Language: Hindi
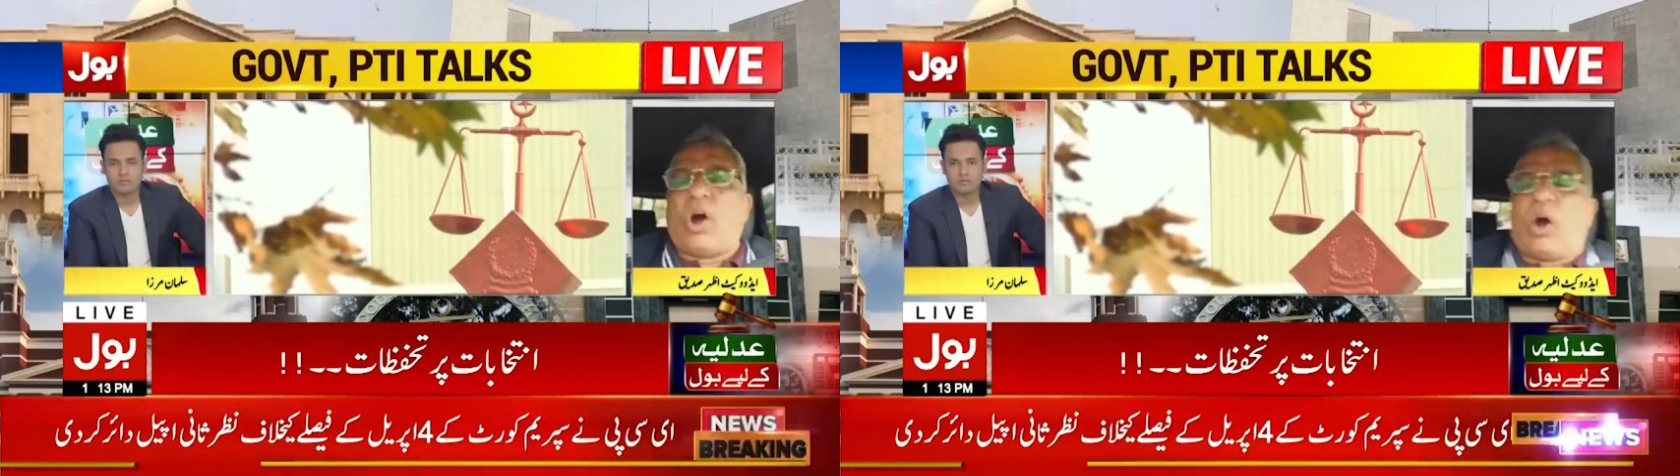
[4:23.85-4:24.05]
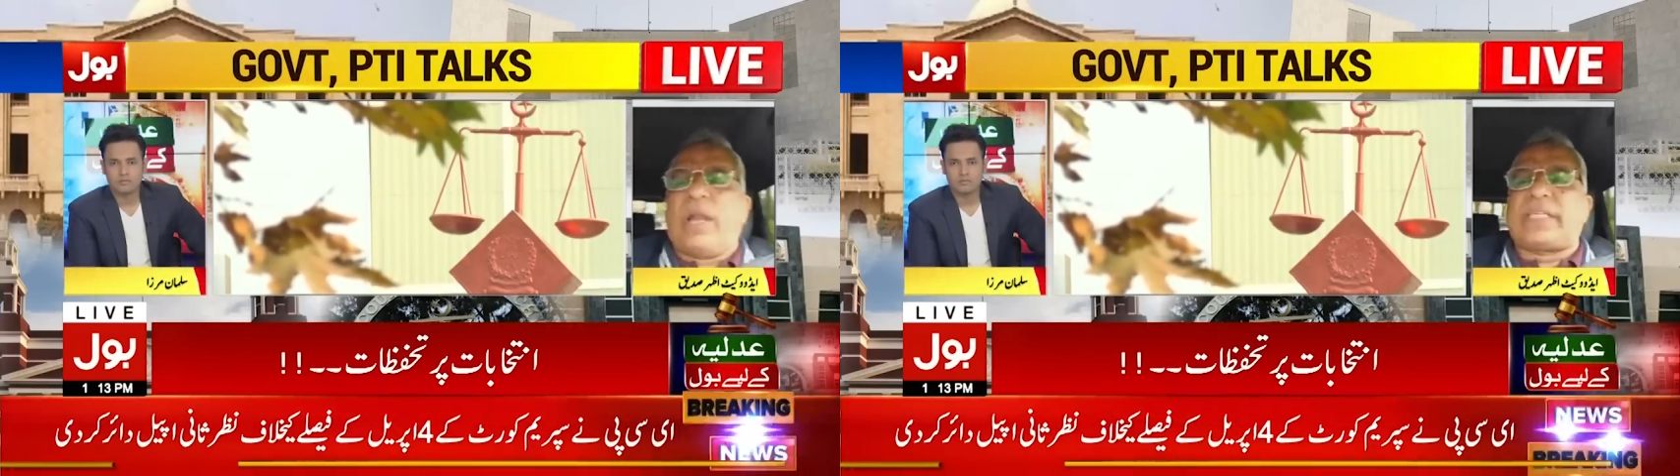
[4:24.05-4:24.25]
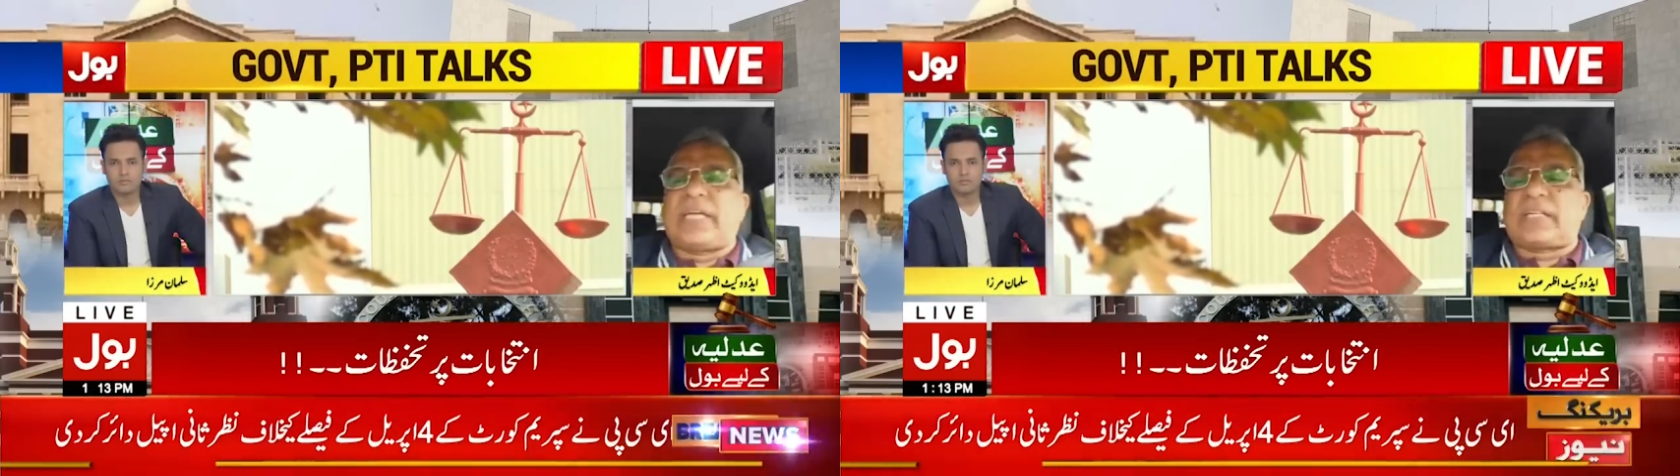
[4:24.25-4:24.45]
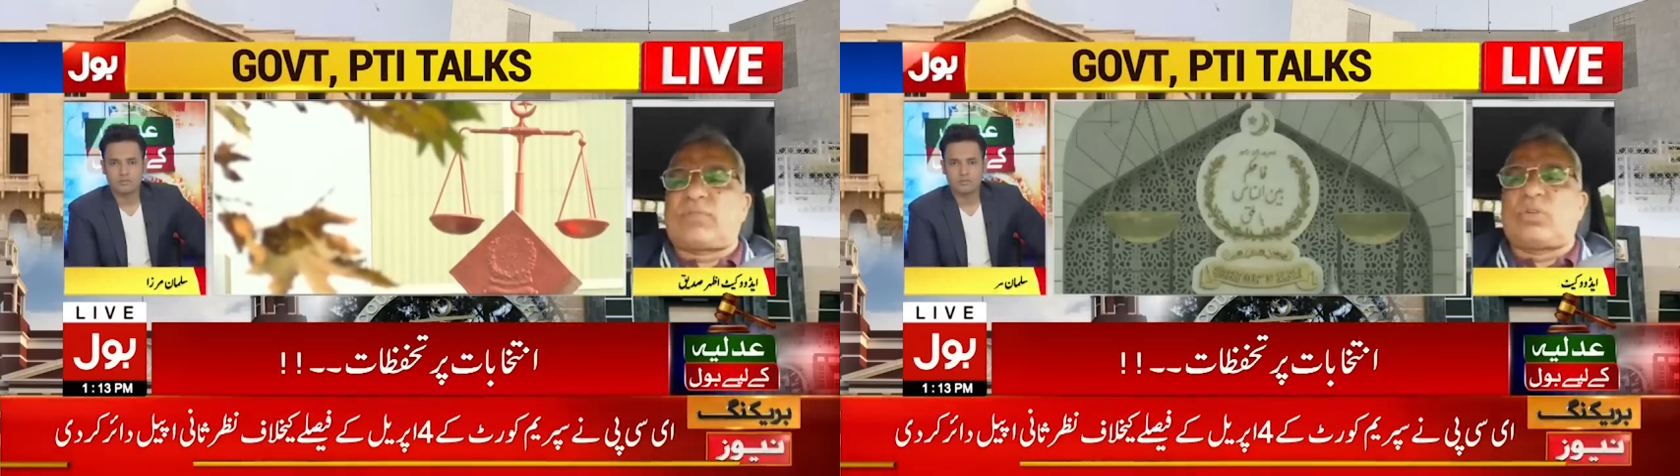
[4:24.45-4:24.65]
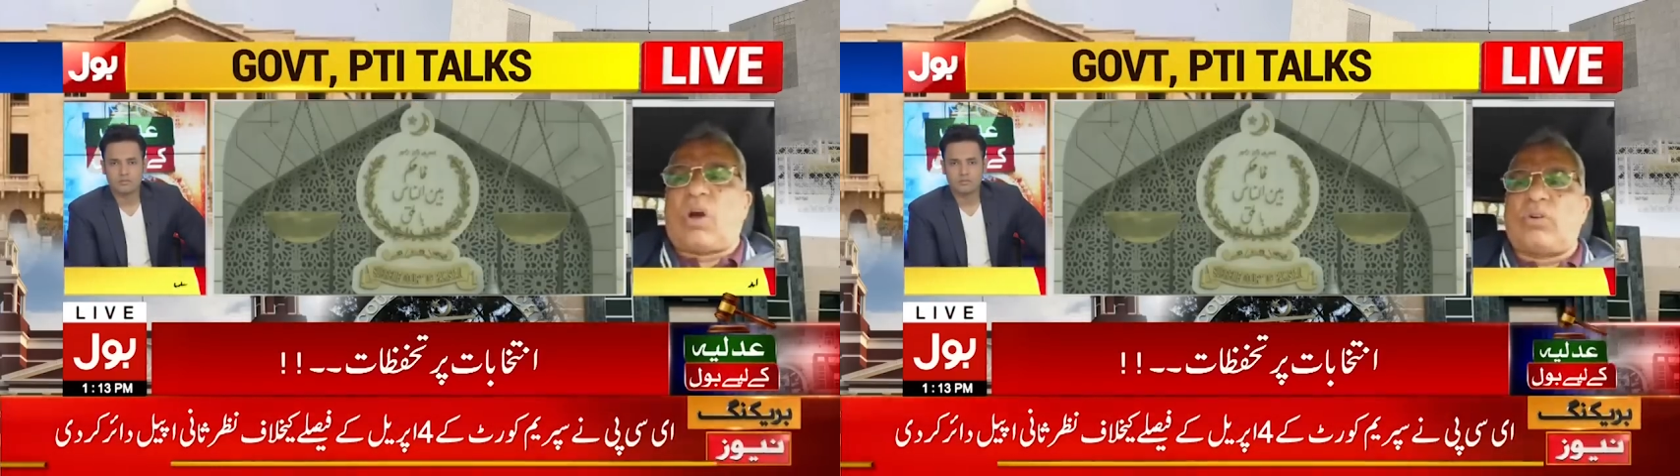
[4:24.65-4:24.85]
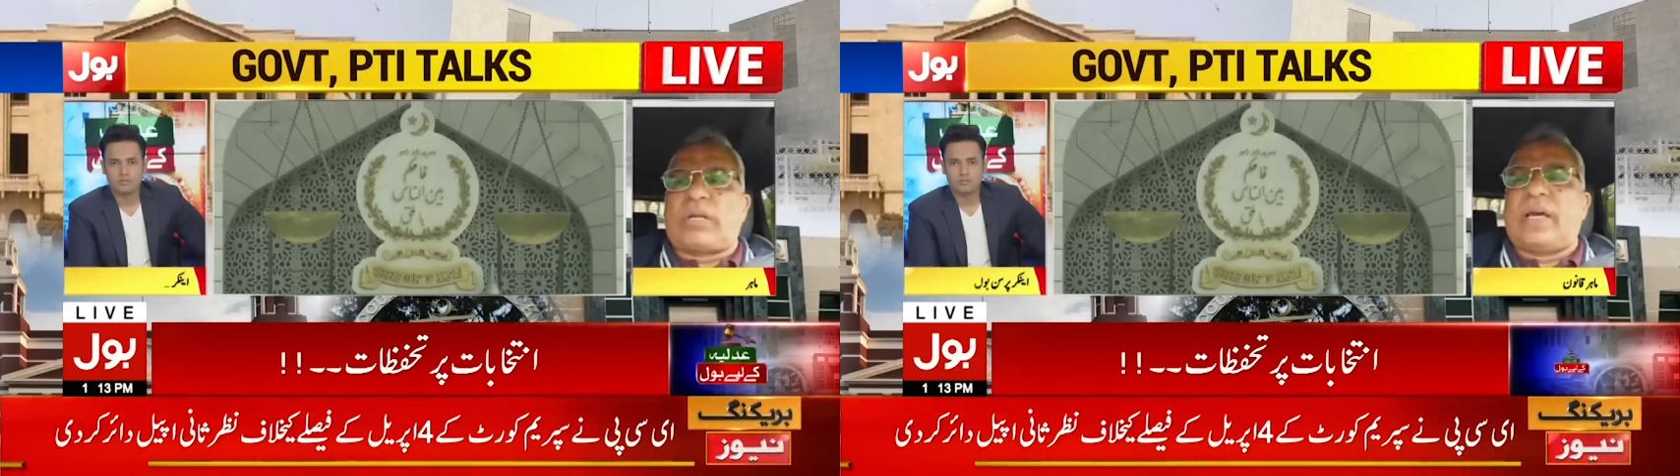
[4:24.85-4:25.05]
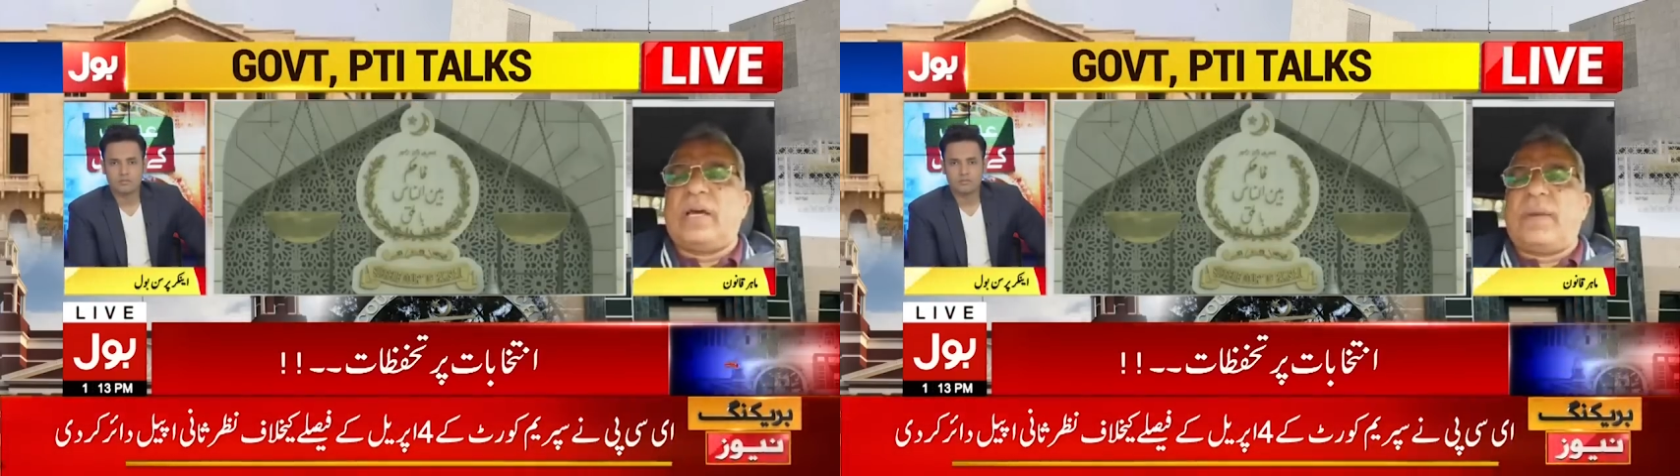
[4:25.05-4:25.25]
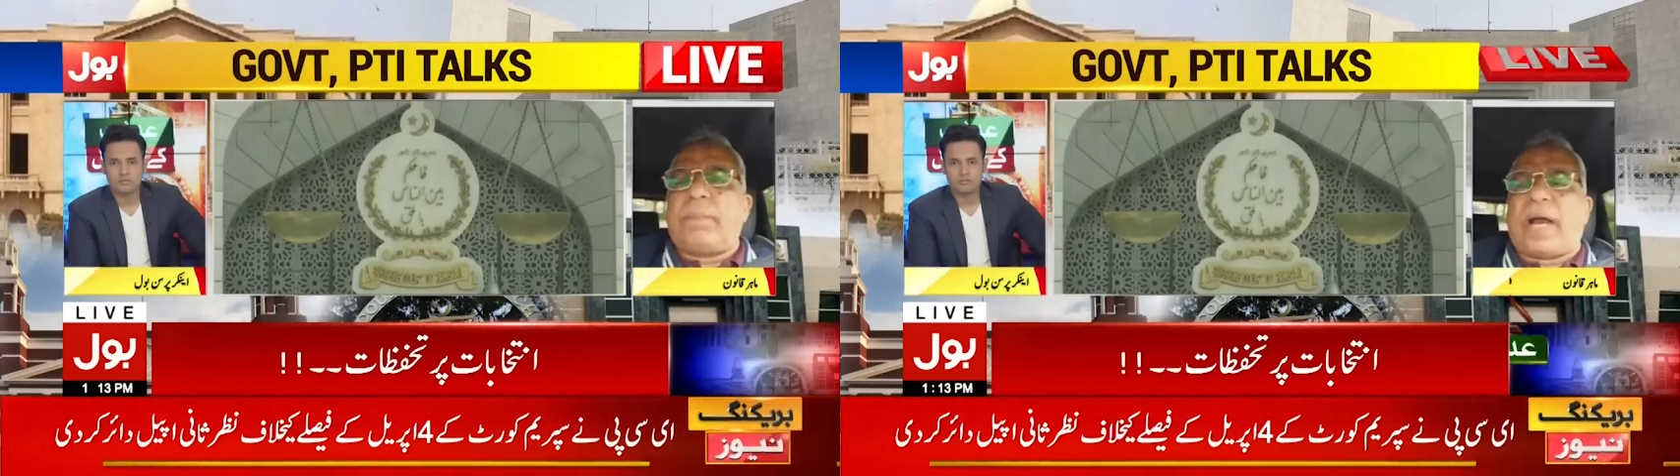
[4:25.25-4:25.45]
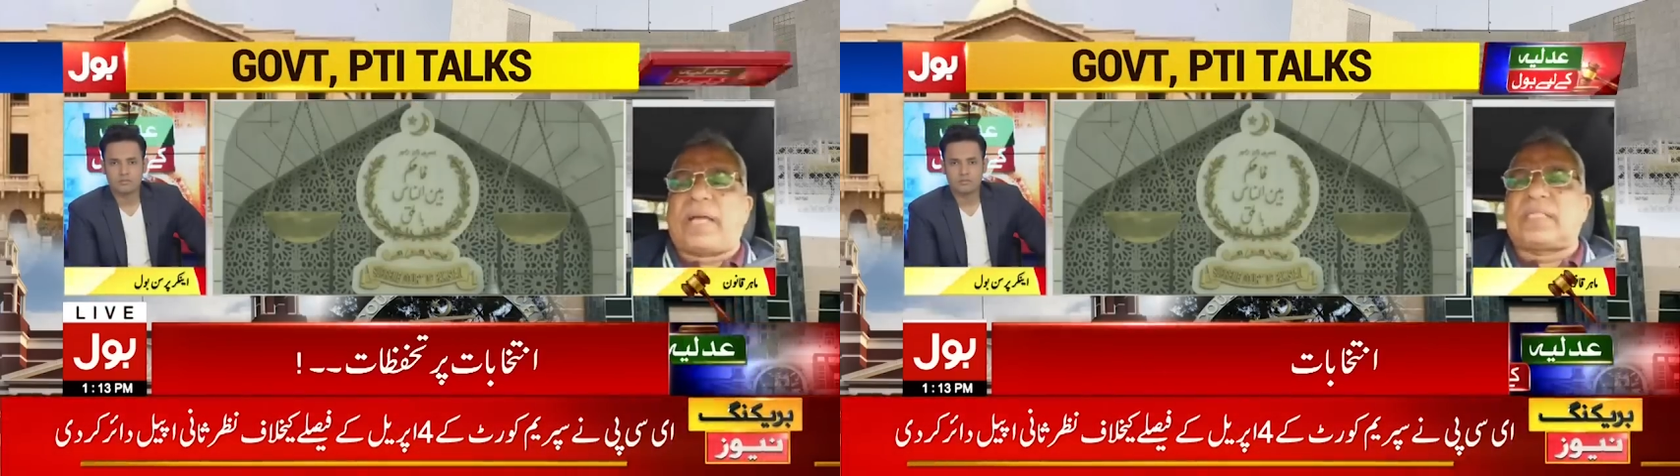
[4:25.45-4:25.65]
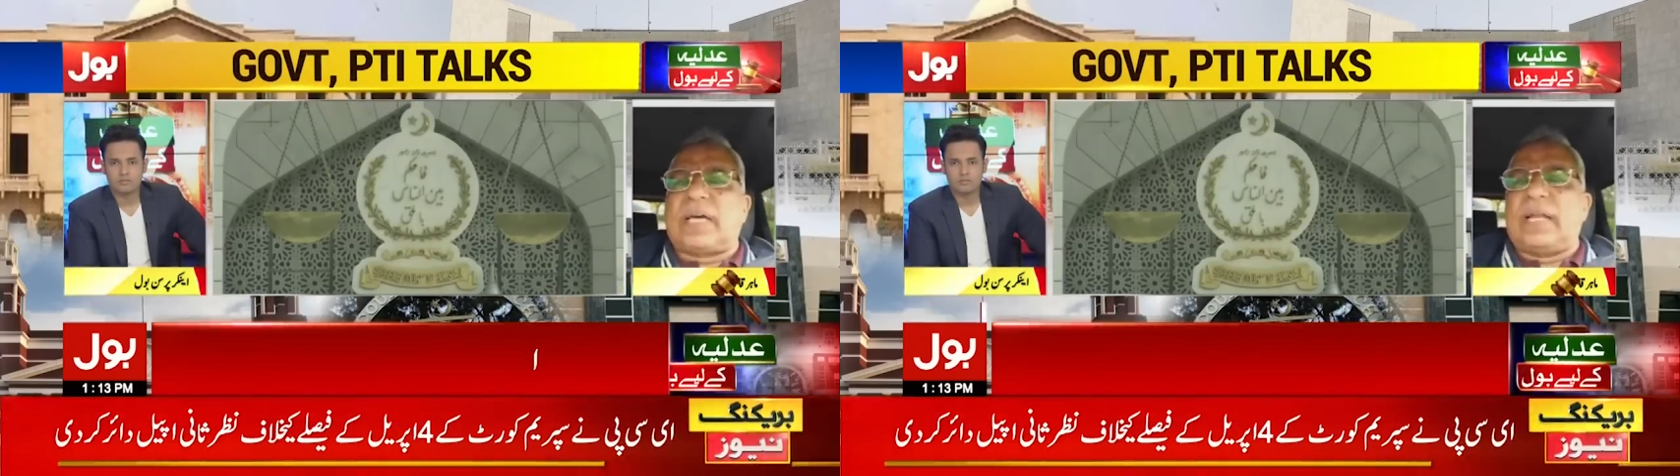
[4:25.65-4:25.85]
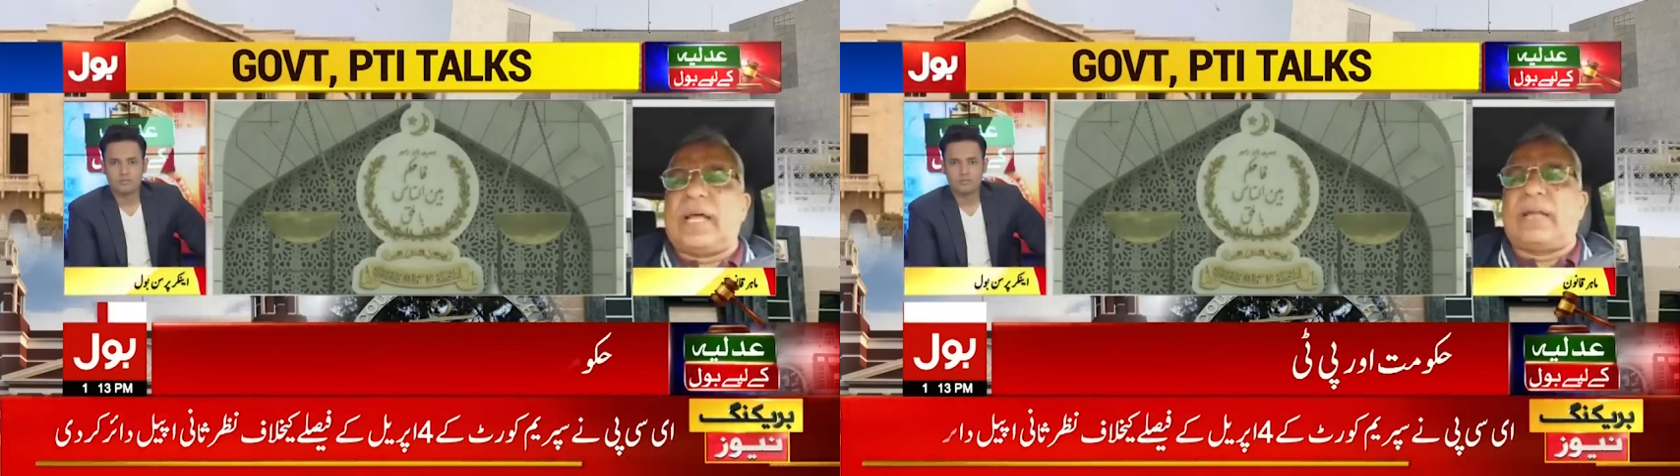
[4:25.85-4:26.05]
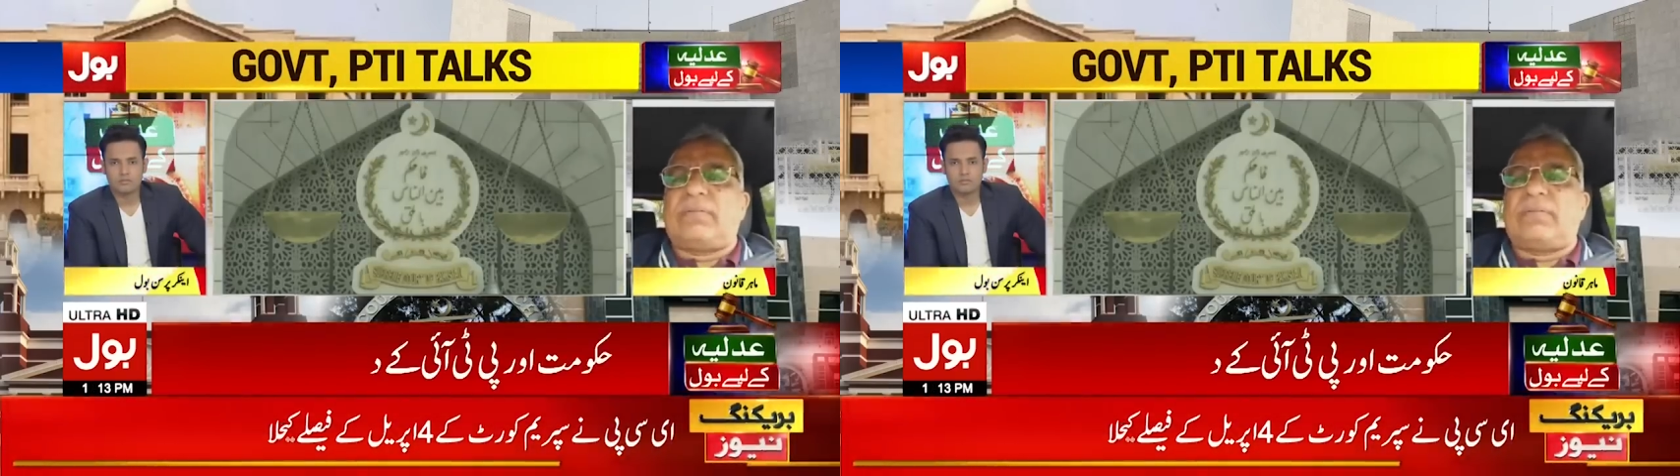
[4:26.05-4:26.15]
ऑल एग्जेक्टिव थ्रू आउट है पाकिस्तान